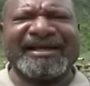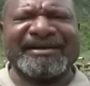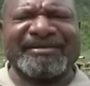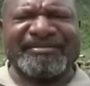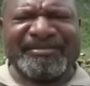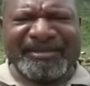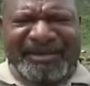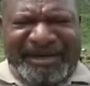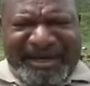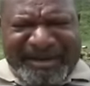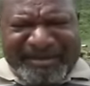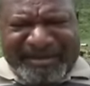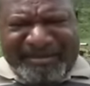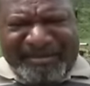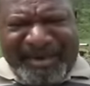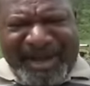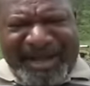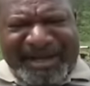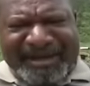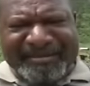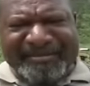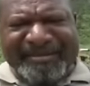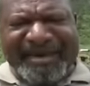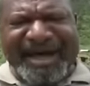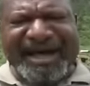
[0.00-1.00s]
Lebih
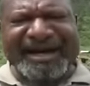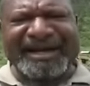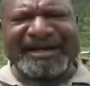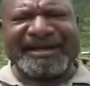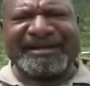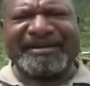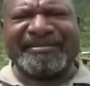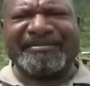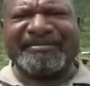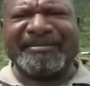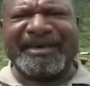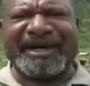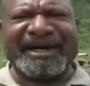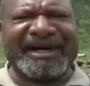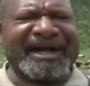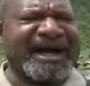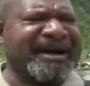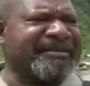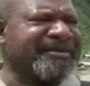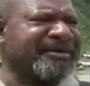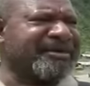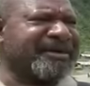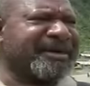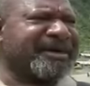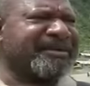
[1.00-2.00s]
baik mari
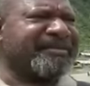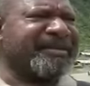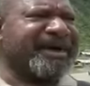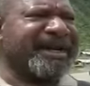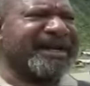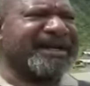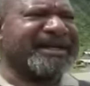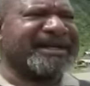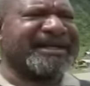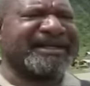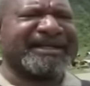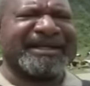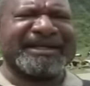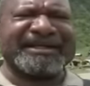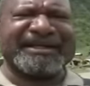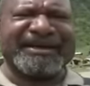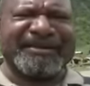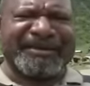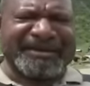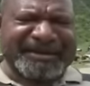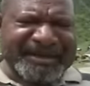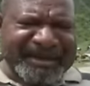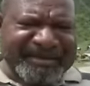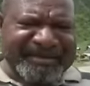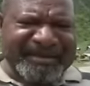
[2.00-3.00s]
bergabung kembali. Kita
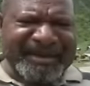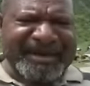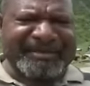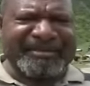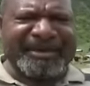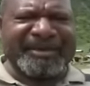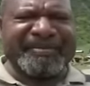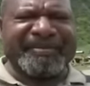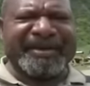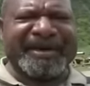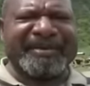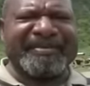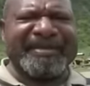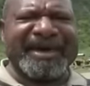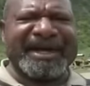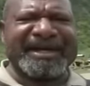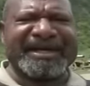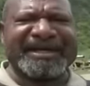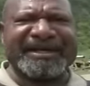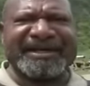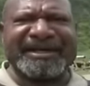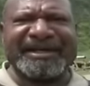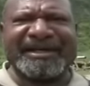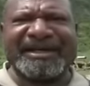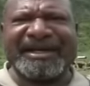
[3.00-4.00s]
sama-sama
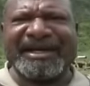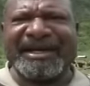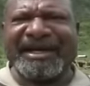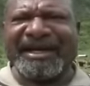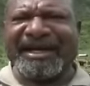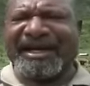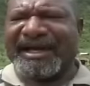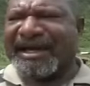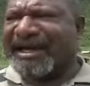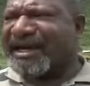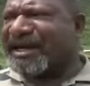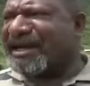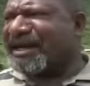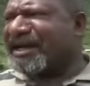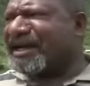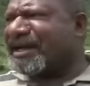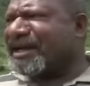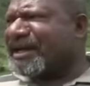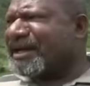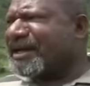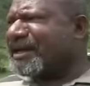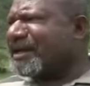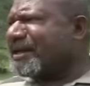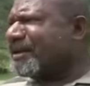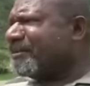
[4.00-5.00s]
memperbaiki
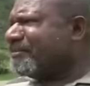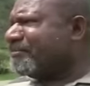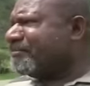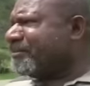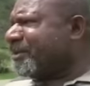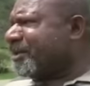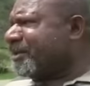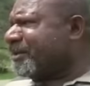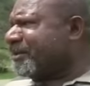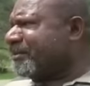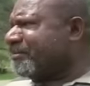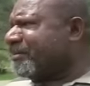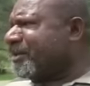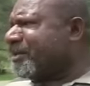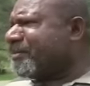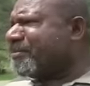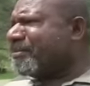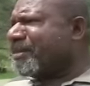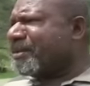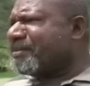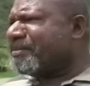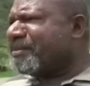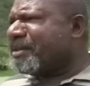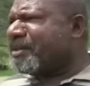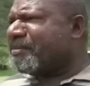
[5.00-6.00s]
eh,
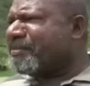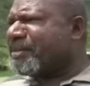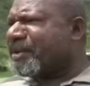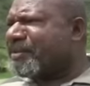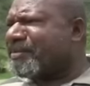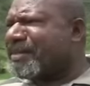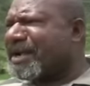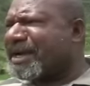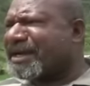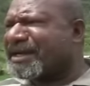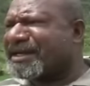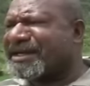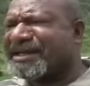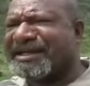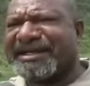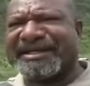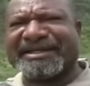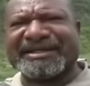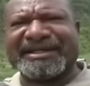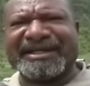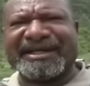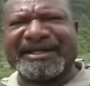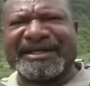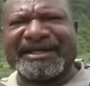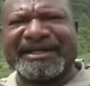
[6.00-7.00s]
memperbaiki
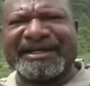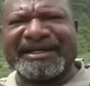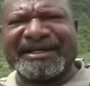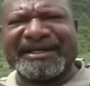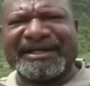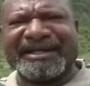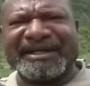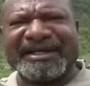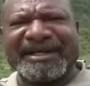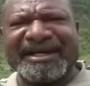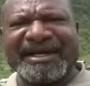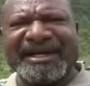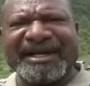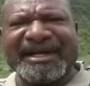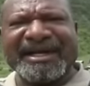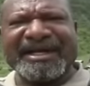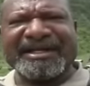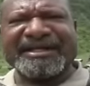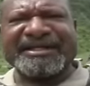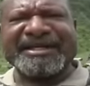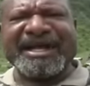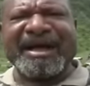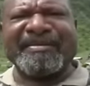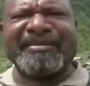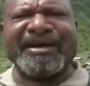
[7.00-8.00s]
distrik ini.
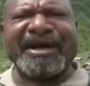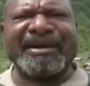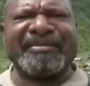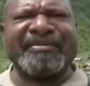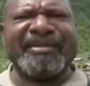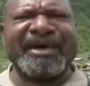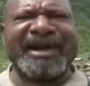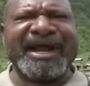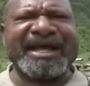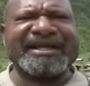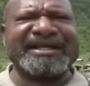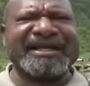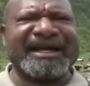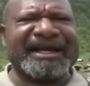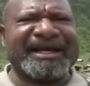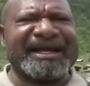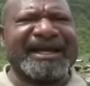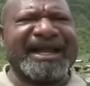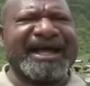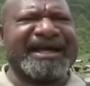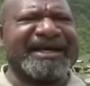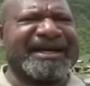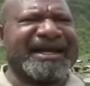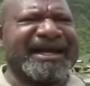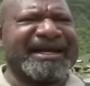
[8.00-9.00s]
Siapa yang merasa
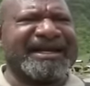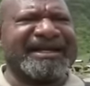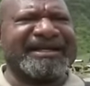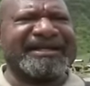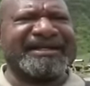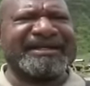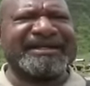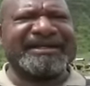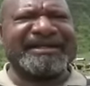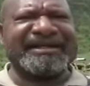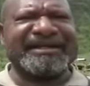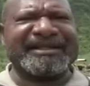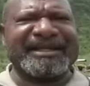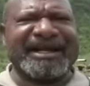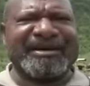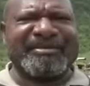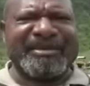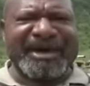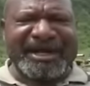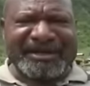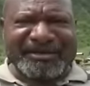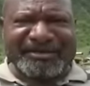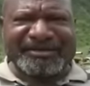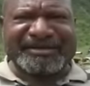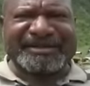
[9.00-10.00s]
kelahiran di sini
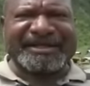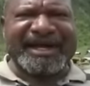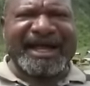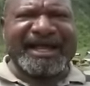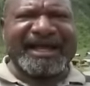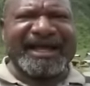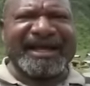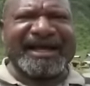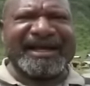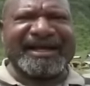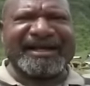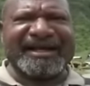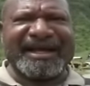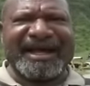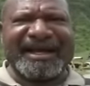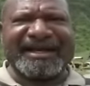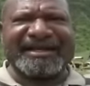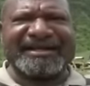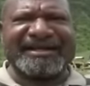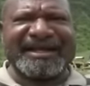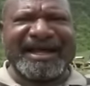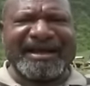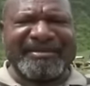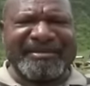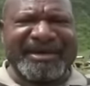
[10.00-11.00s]
termasuk saya karena
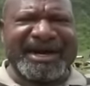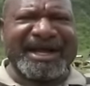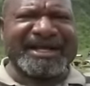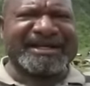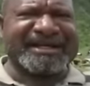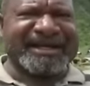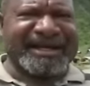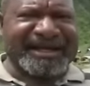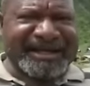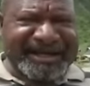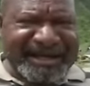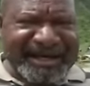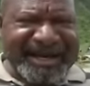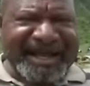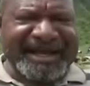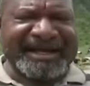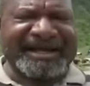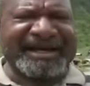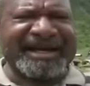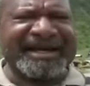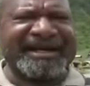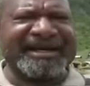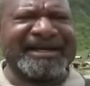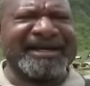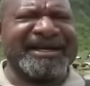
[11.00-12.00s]
saya merasa
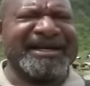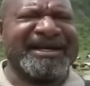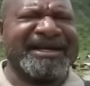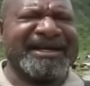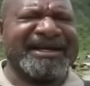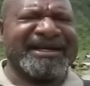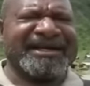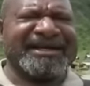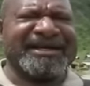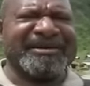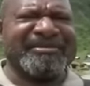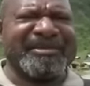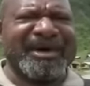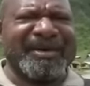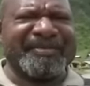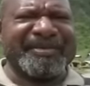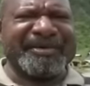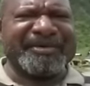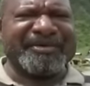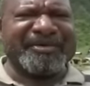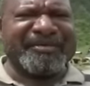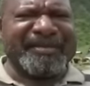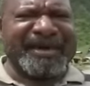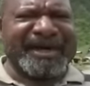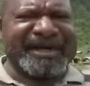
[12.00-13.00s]
kelahiran di
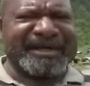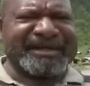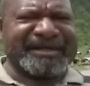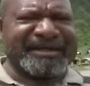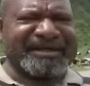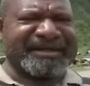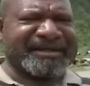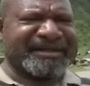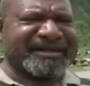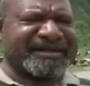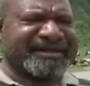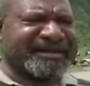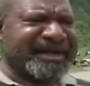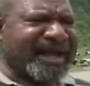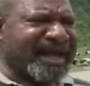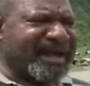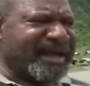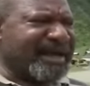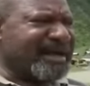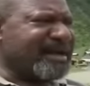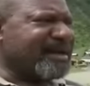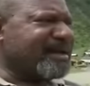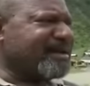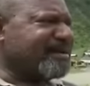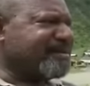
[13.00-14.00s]
Mapituma saya
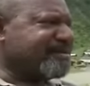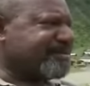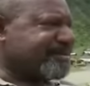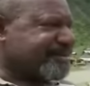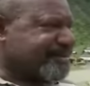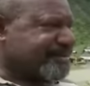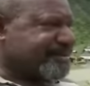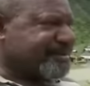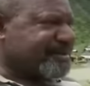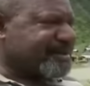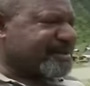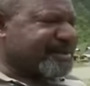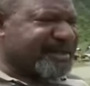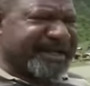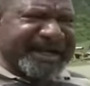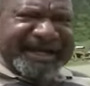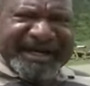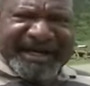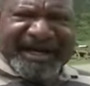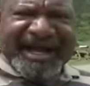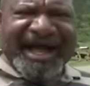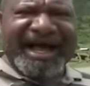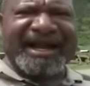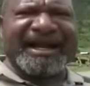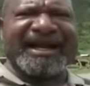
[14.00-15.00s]

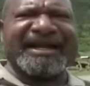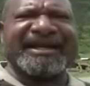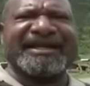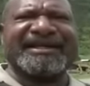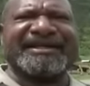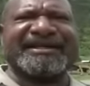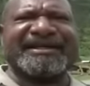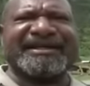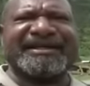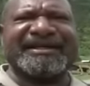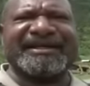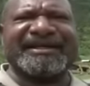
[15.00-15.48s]
sering ada di sini.